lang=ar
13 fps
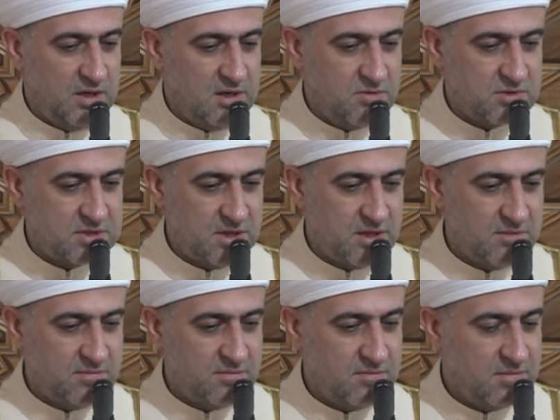عليه
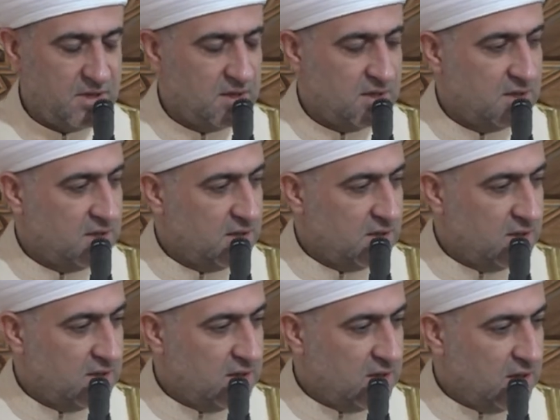وسلم
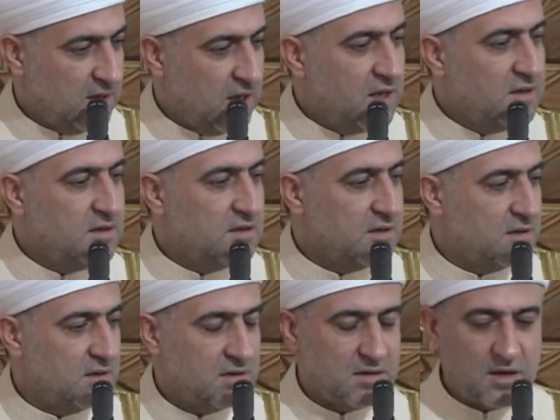
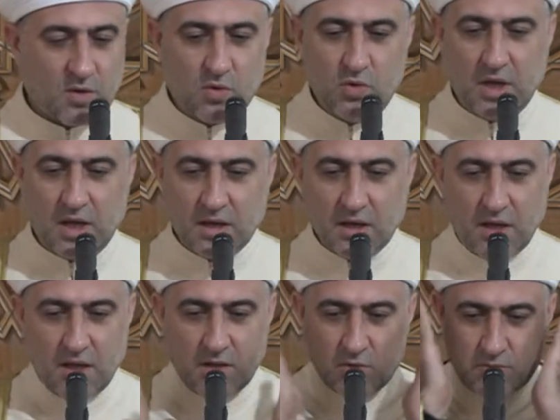ان نقول
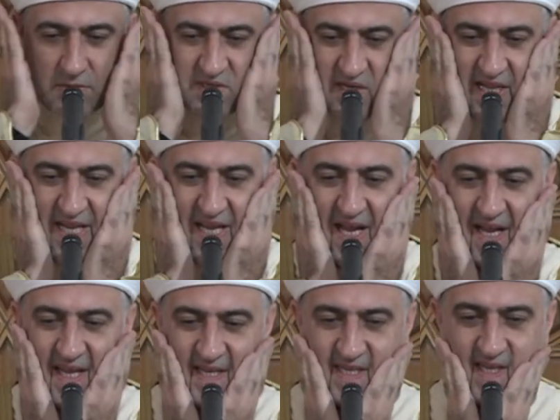اللهم صل
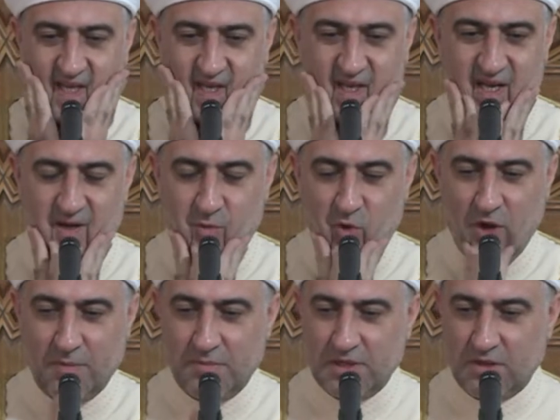على سيدنا
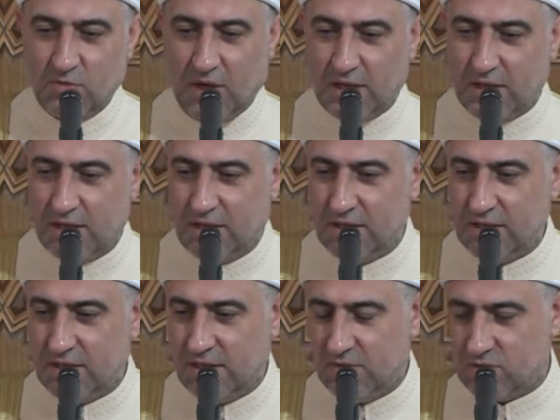محمد
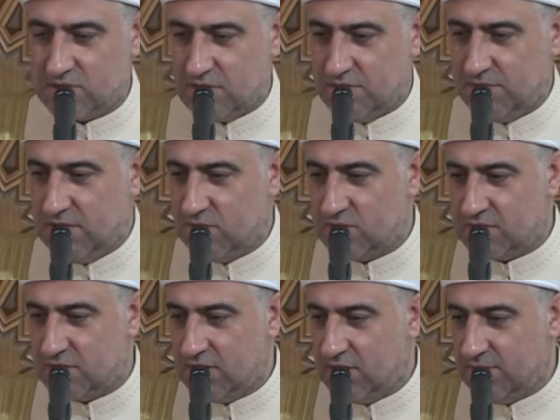وعلى اله وصحبه
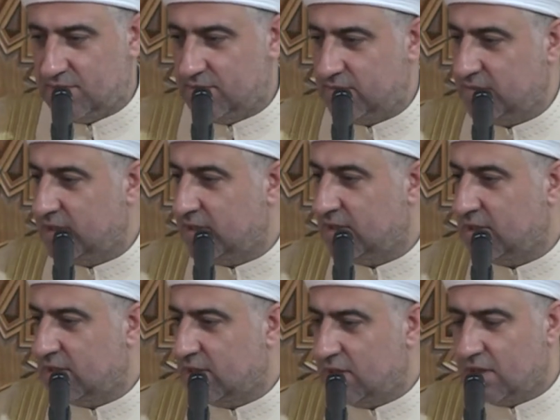وسلم
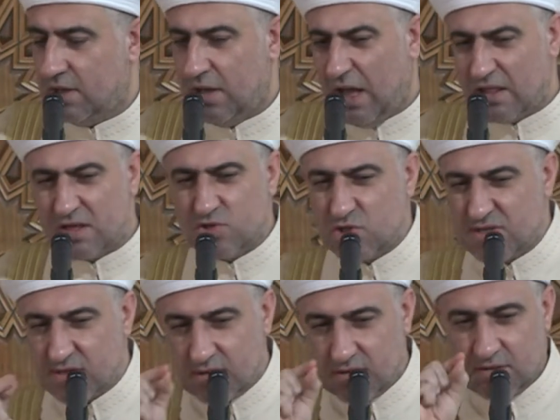هذا
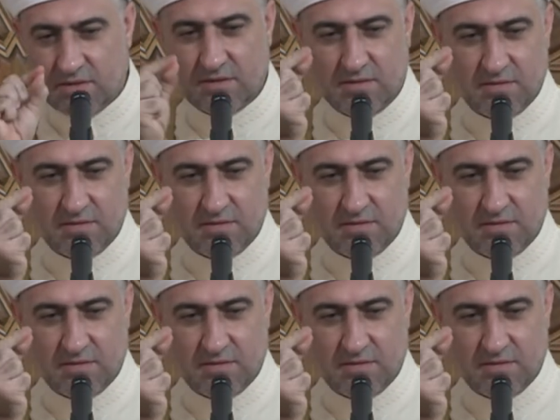جزء